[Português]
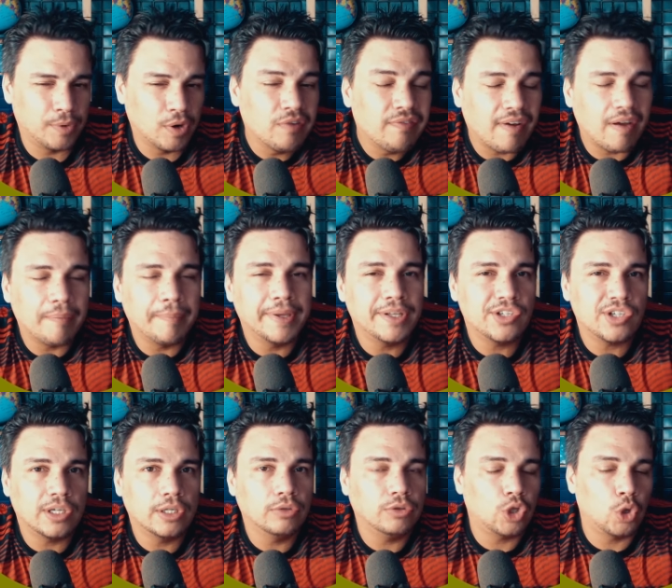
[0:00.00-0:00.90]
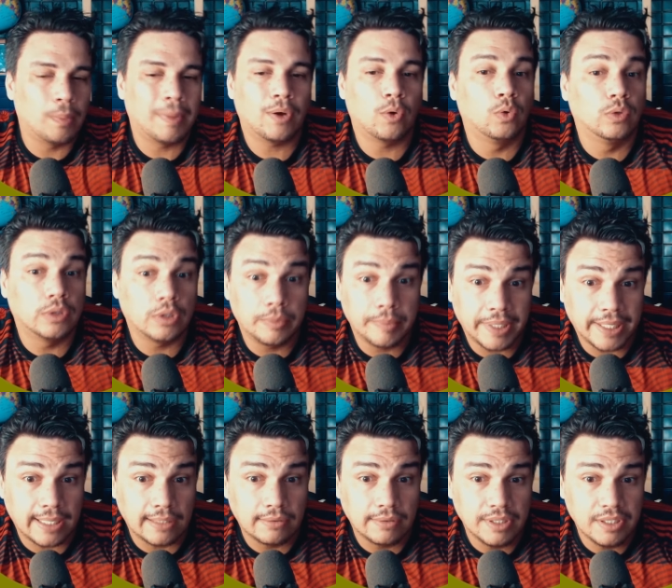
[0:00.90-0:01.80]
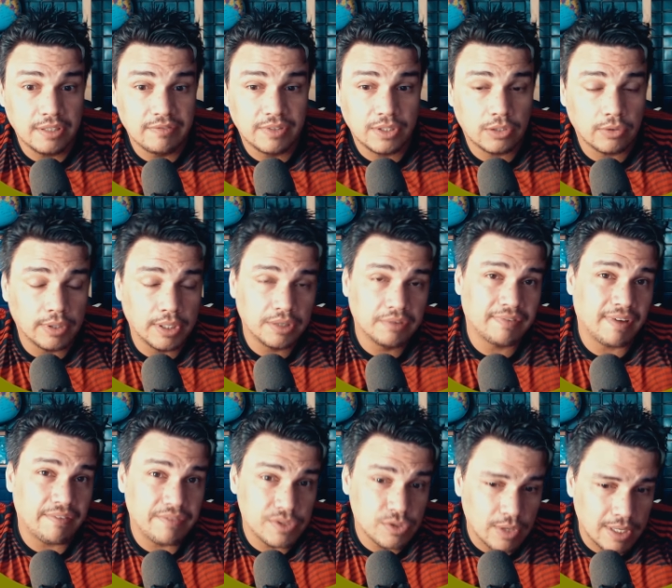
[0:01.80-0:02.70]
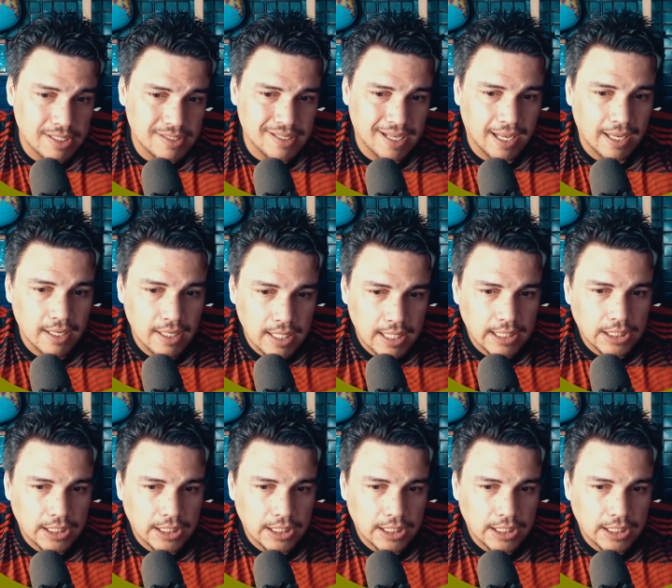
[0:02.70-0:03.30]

provavelmente ele não tem uma conta no Mercado Livre, então ele não vai visualizar.